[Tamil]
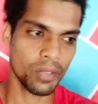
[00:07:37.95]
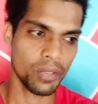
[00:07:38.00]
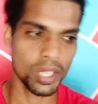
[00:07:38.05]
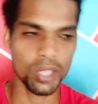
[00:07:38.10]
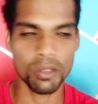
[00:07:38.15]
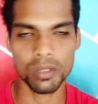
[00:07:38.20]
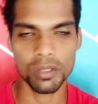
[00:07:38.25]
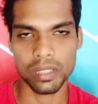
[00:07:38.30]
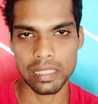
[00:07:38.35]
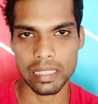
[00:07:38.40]

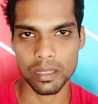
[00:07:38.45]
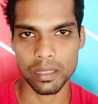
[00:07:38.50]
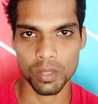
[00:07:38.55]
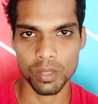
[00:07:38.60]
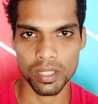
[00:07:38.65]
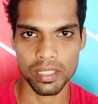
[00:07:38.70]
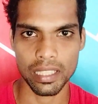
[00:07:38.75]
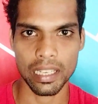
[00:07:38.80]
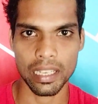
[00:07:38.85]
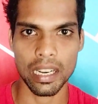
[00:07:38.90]
வீடியோஸும் நான்
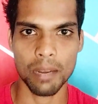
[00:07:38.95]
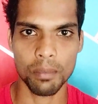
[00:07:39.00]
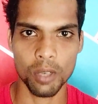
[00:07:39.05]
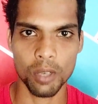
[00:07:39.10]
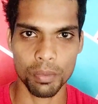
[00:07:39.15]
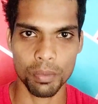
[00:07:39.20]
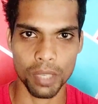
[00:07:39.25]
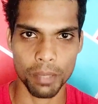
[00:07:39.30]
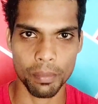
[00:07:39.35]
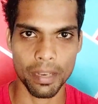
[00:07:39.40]
குடிசைங்க
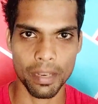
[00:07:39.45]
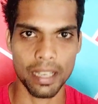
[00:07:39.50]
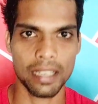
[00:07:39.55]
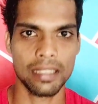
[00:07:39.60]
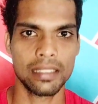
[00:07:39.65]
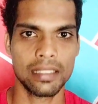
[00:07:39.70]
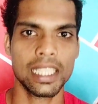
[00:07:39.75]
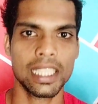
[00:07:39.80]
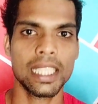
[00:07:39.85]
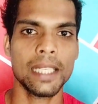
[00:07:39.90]
அப்லோட் பண்ண
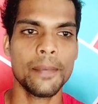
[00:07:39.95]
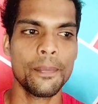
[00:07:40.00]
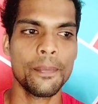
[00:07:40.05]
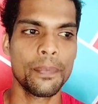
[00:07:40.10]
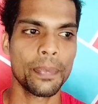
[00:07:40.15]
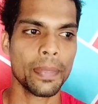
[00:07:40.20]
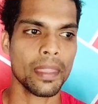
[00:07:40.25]
பார்க்குறேன் சரியா